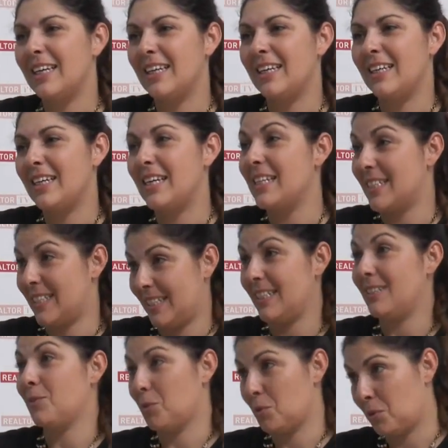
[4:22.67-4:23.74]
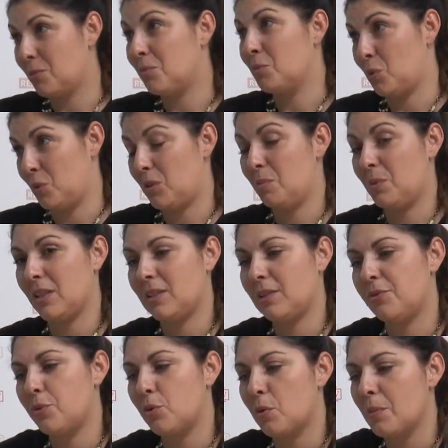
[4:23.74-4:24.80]
eh, essendo
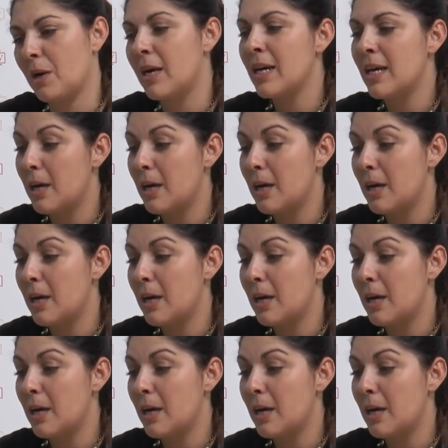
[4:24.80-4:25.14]
multipiattaforma